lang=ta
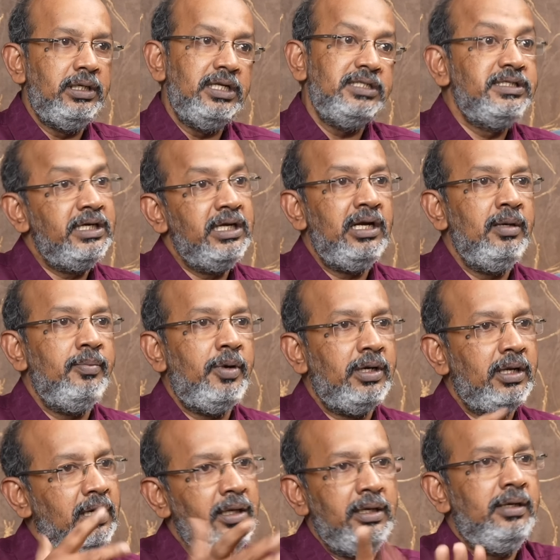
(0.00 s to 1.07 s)
ரசிகர்கள்
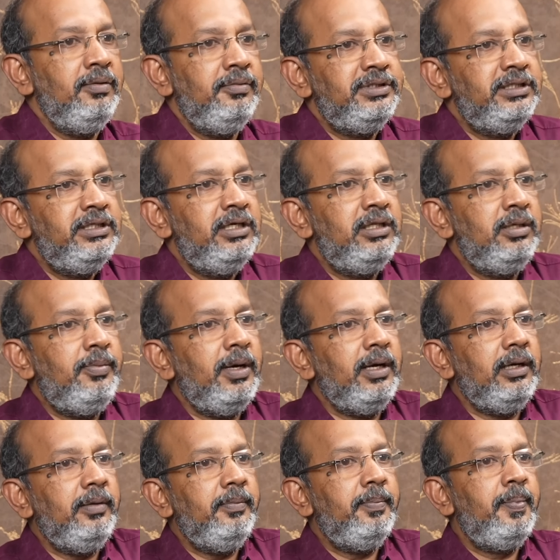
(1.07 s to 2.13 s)
பட்டாளம் இருக்குன்னு விஜய்
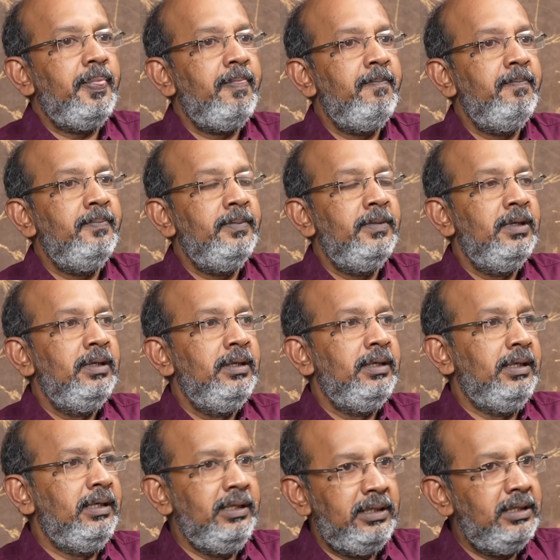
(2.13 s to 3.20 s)
எதிர்பார்க்கல
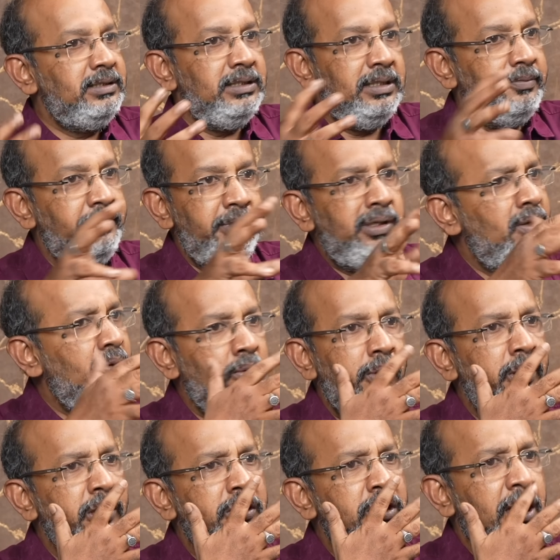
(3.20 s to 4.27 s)
எனக்கு தெரிஞ்ச வீடியோ
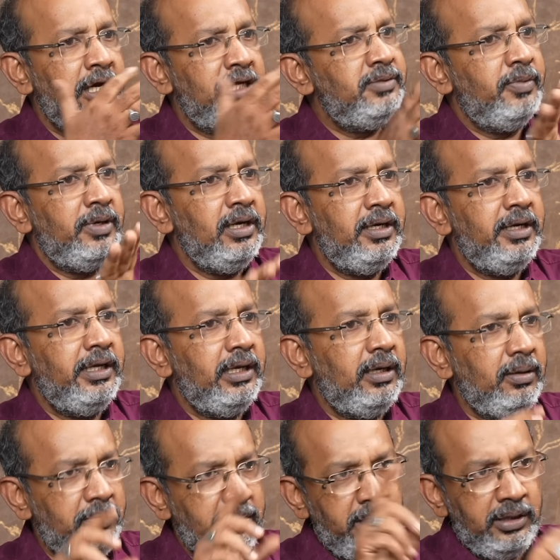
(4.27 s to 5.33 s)
கூட எதுவும் அரேஞ்ச் பண்ணலன்னு
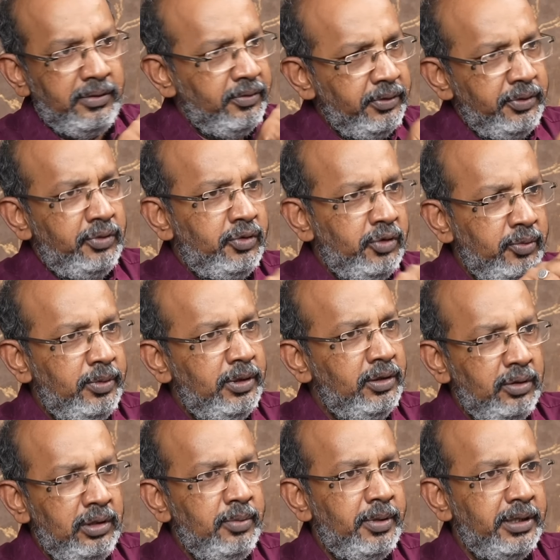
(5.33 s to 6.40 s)
நினைக்கிறேன் நீங்கள் யூடியூப்லேயும்
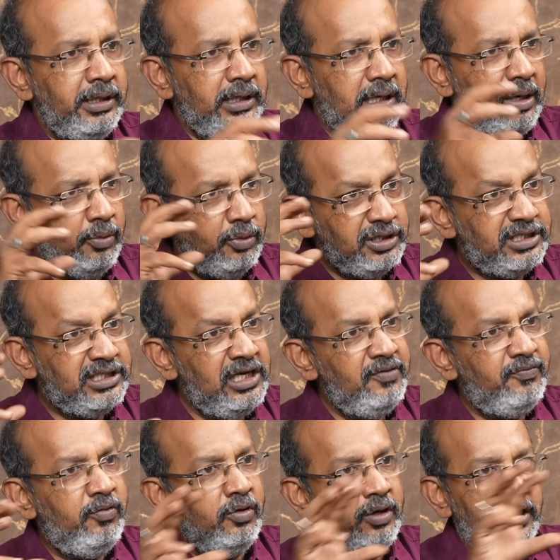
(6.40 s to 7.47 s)
எதுலேயும் பார்த்தீங்கன்னா ஒரு
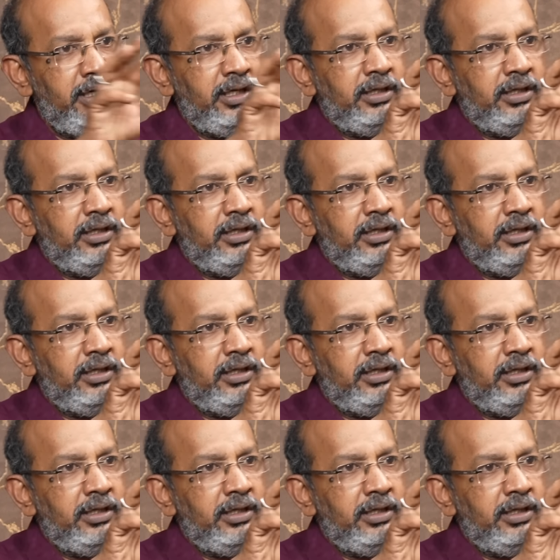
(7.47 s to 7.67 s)
செல்ஃபோனில்